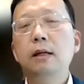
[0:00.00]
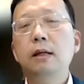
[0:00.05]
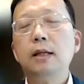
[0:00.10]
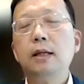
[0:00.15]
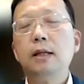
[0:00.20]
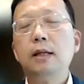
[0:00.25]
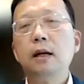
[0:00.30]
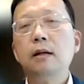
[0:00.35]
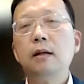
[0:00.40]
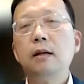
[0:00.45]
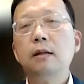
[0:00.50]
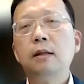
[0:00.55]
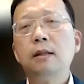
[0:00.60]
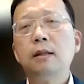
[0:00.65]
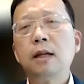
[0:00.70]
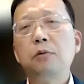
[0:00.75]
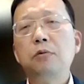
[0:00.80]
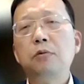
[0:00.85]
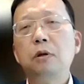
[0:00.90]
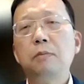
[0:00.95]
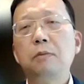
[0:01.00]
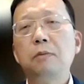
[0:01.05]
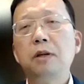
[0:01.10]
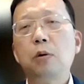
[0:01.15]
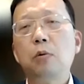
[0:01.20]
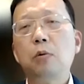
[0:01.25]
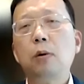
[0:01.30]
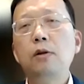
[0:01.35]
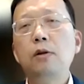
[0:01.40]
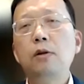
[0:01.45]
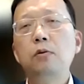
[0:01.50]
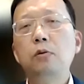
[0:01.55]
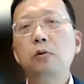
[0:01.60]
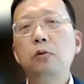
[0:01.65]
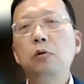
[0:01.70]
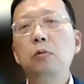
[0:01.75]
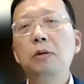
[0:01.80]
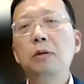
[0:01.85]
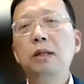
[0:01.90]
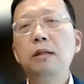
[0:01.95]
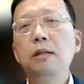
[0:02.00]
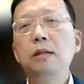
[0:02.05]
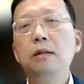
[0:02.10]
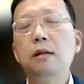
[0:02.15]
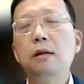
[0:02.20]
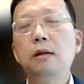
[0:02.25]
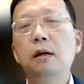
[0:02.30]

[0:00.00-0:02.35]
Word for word: 再加上呢，它采取了比较宽松的货币政